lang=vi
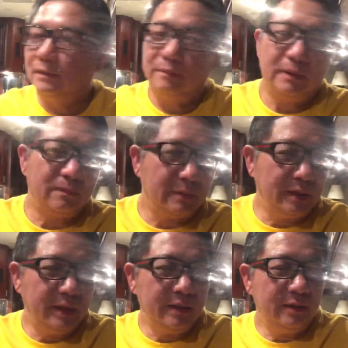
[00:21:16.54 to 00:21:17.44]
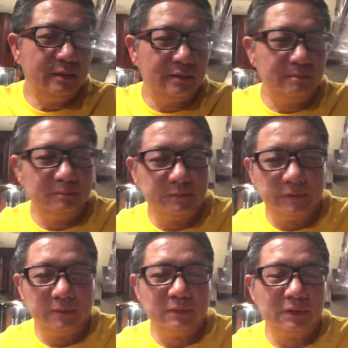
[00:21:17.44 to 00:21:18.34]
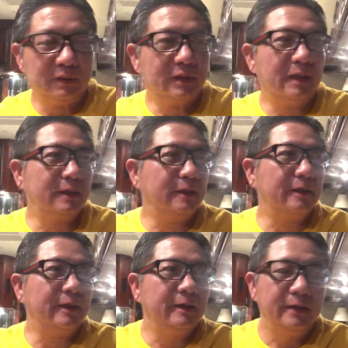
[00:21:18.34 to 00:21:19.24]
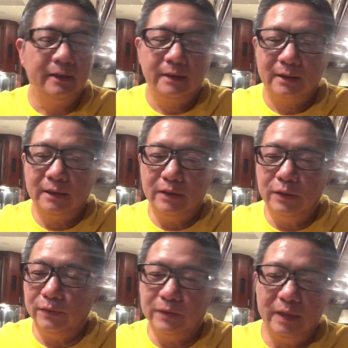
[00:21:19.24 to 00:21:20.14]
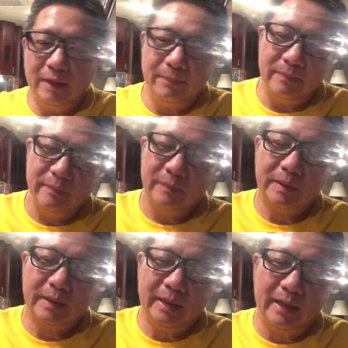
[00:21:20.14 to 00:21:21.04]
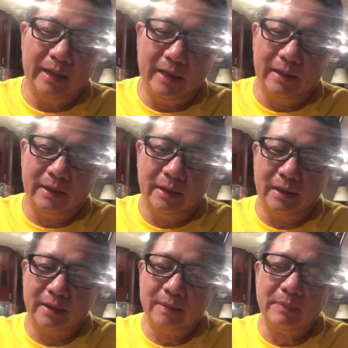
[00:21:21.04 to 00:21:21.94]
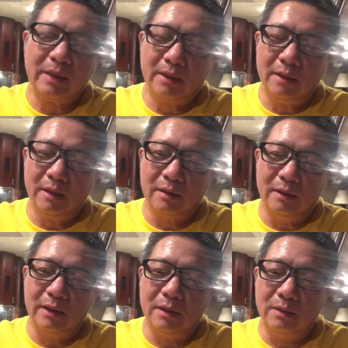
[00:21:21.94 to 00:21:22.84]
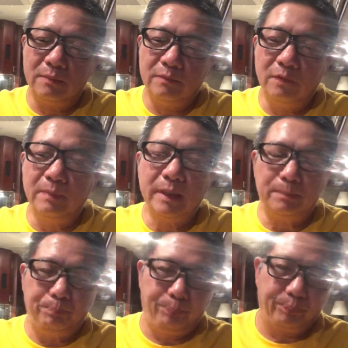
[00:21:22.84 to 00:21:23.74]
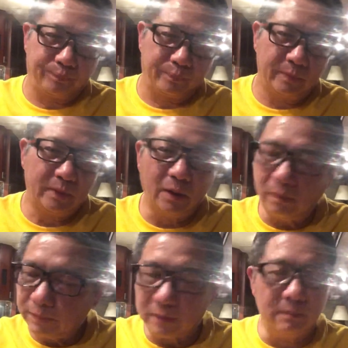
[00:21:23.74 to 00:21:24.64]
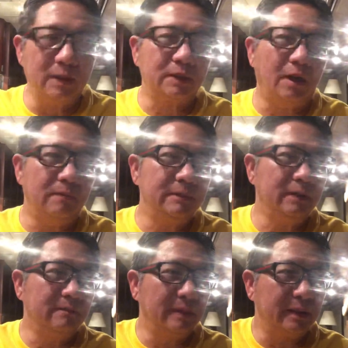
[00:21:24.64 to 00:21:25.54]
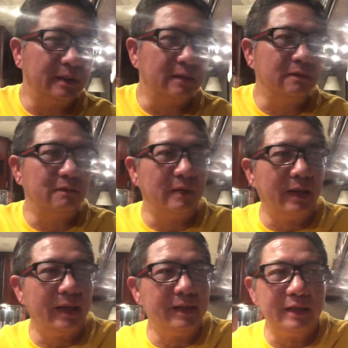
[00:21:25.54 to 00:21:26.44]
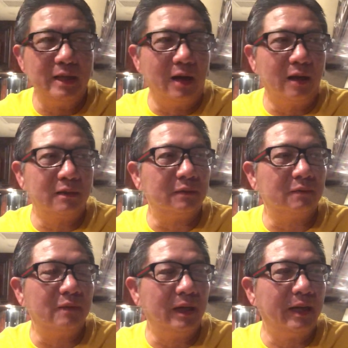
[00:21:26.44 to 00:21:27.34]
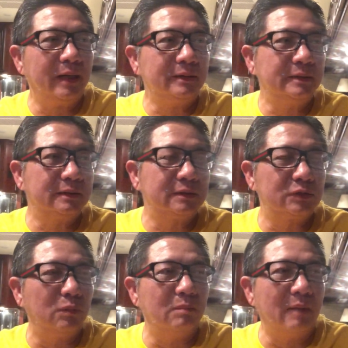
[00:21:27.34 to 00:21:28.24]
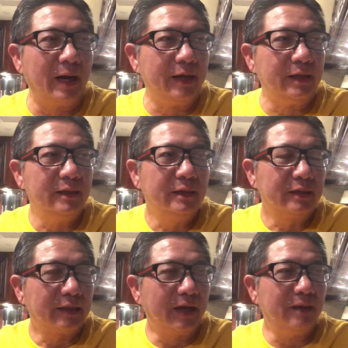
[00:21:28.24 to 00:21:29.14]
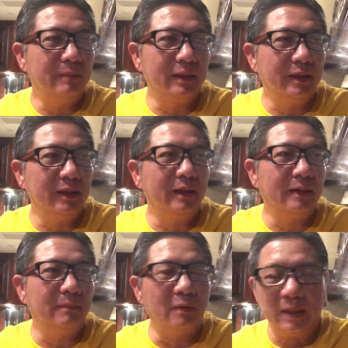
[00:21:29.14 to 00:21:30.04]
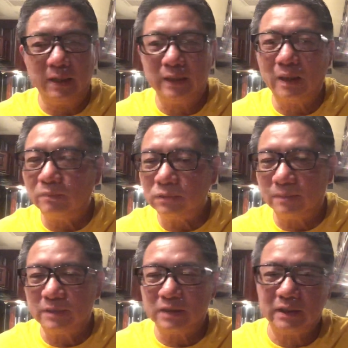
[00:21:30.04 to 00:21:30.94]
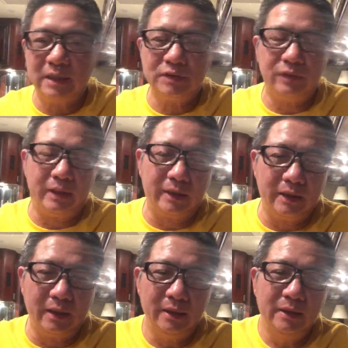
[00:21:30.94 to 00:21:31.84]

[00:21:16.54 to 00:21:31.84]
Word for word: bên ông lý mà muốn nói tên cho này đó, nhiều người lắm tức nghĩa là cái mấy cái đó gọi là vô minh tốt thì cũng có tốt nhưng mà đừng có quá dị đoan rồi quá sức sùng bái thầy mình hay là một cái hệ thống giống như tiên truyền vậy đó